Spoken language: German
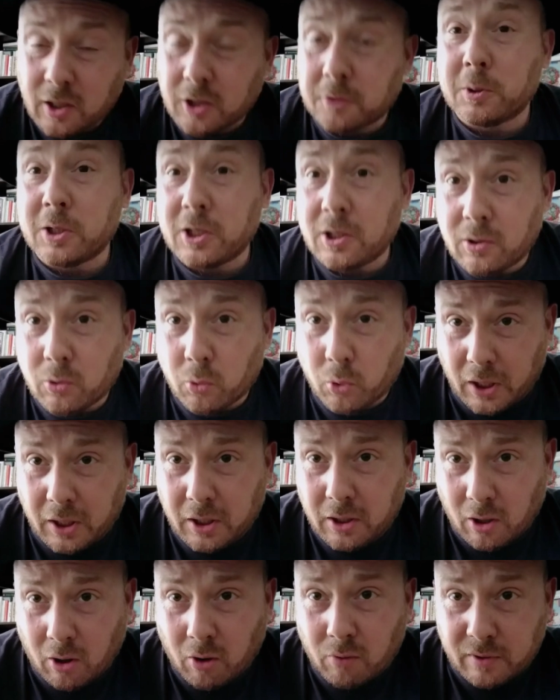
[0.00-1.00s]
Ich bin in der
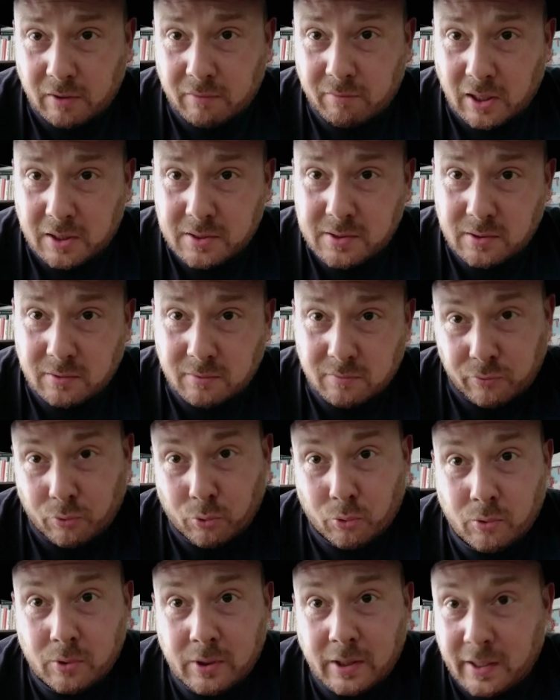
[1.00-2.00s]
Ukraine aufgewachsen,
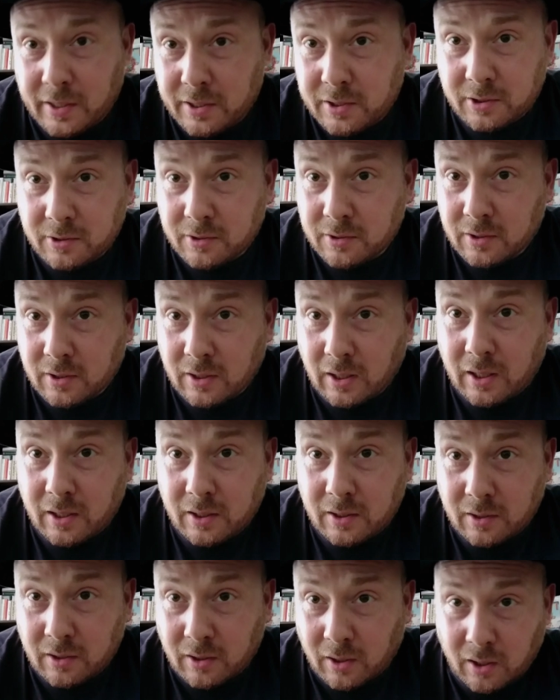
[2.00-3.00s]
wo Lenin
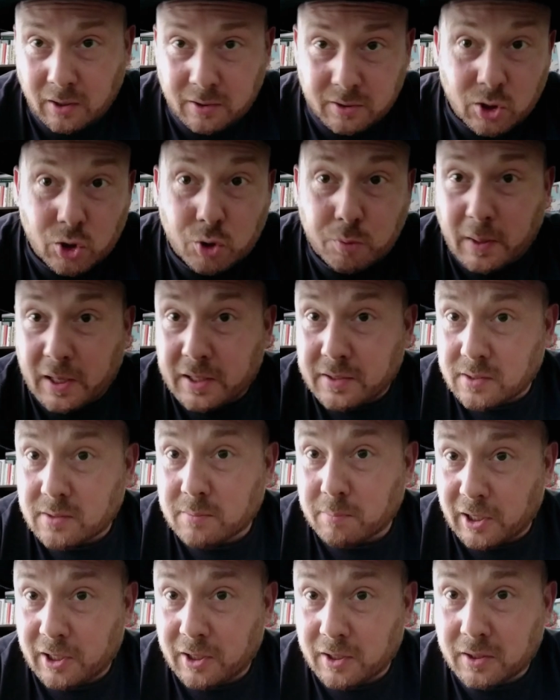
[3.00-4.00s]
eine Art
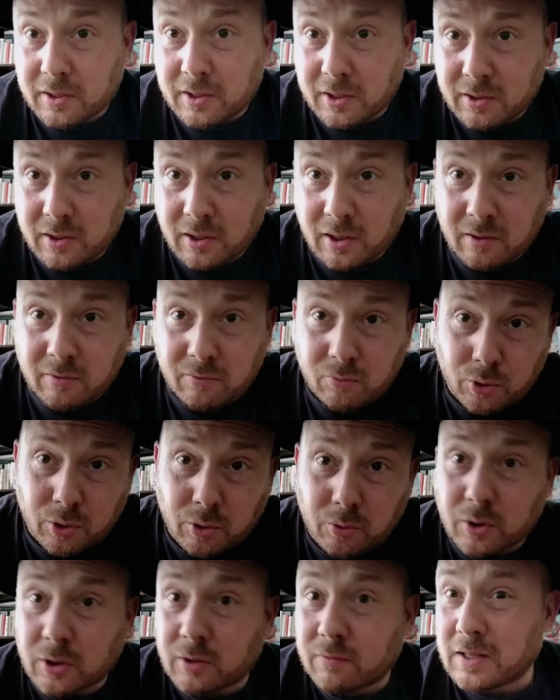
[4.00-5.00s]
Gespenst meiner Kindheit
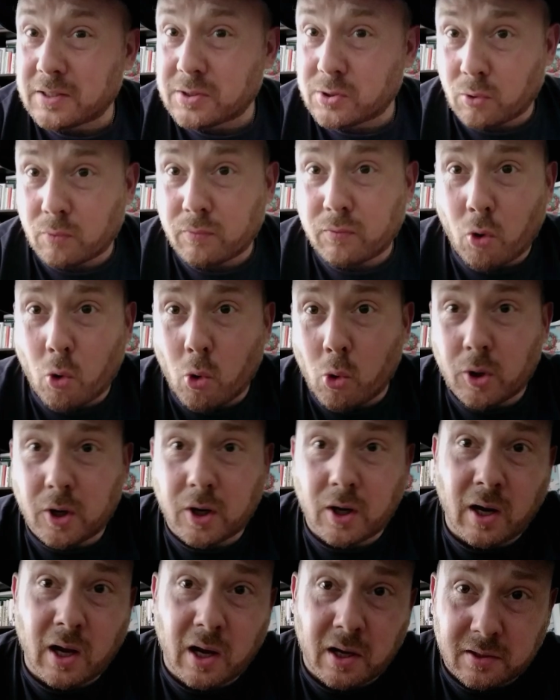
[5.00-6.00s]
wurde. Und ich war so froh
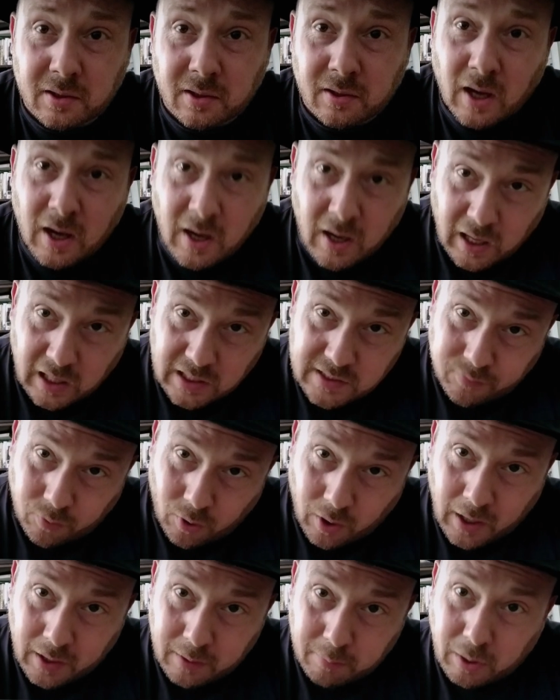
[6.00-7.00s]
und erleichtert, als
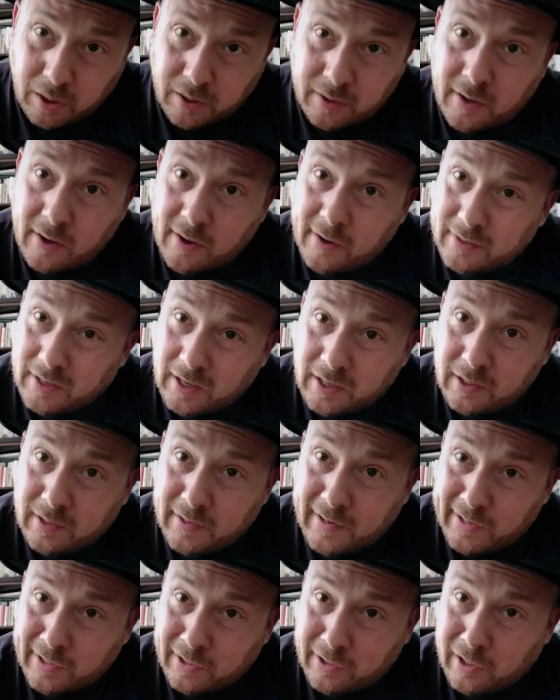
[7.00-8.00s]
vor ein paar Jahren alle
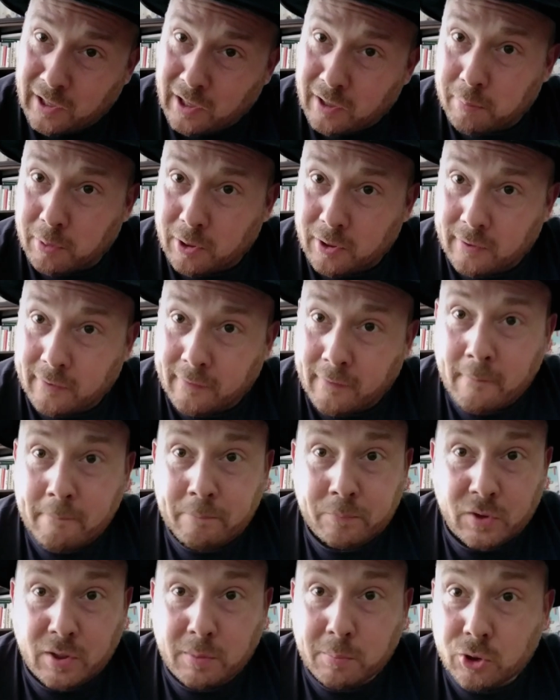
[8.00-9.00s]
Lenin-Denkmale
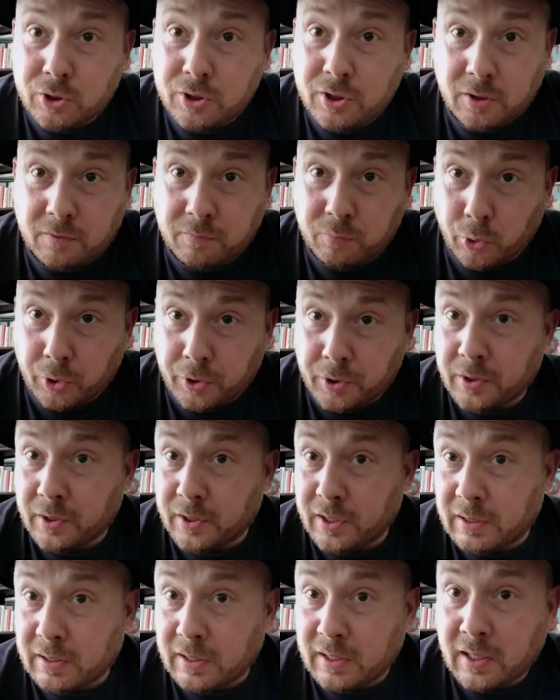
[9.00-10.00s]
demontiert
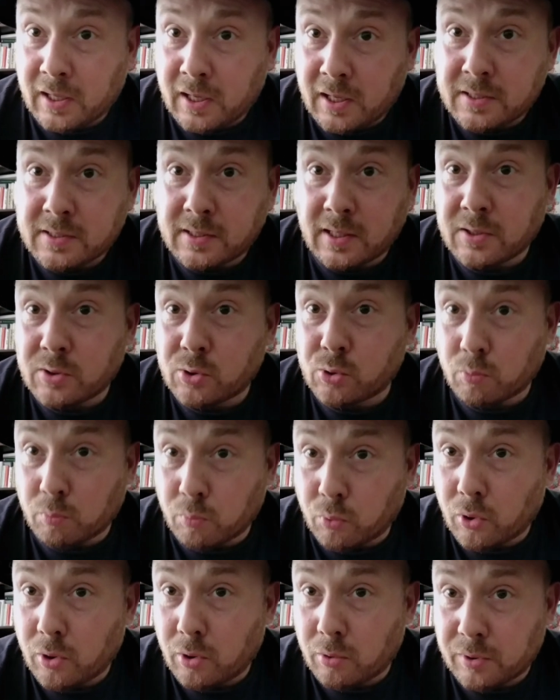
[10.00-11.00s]
wurden. Denn er ist ein
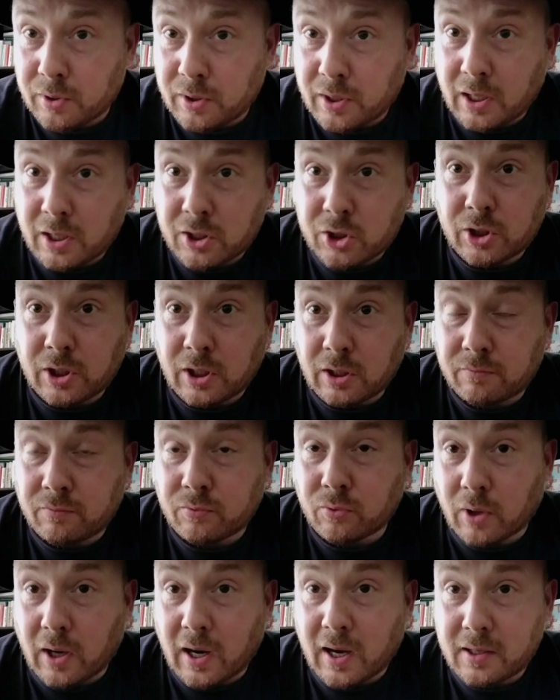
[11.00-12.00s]
Symbol und der
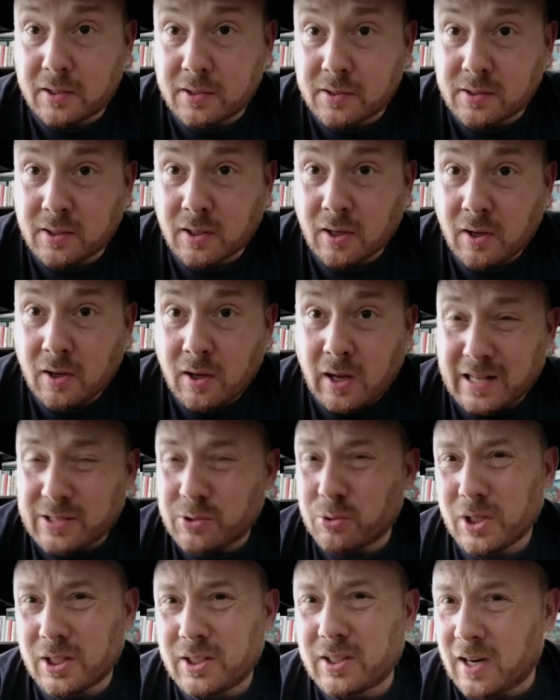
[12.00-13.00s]
steht für alles,
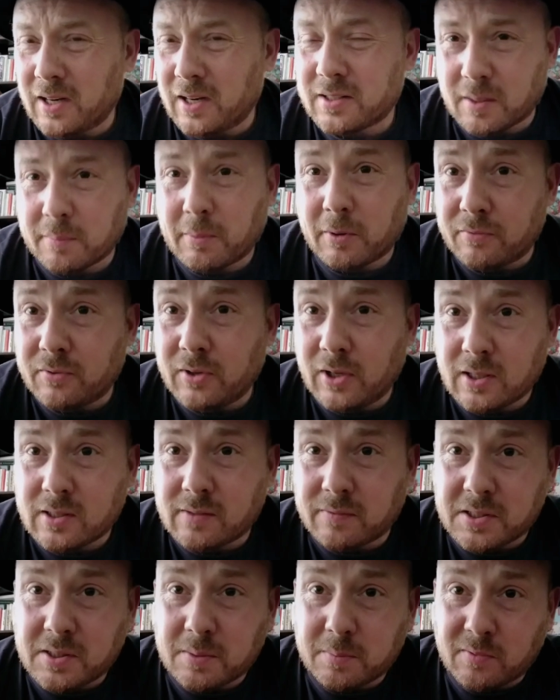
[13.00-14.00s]
also nicht alles, aber
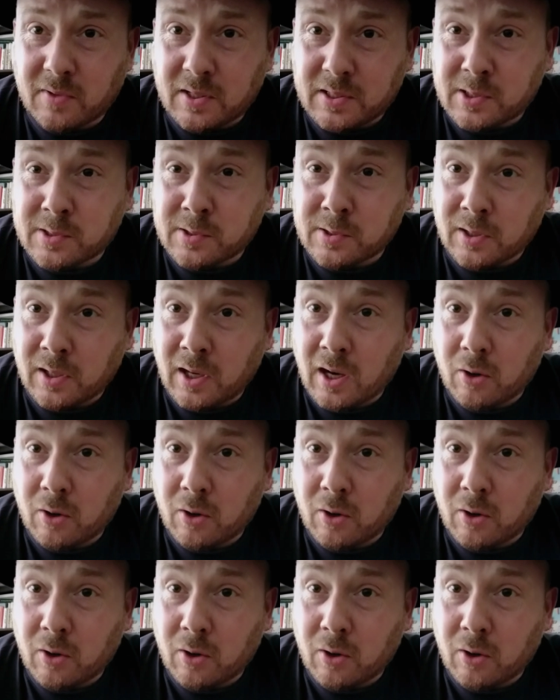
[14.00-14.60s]
vieles, was im 20.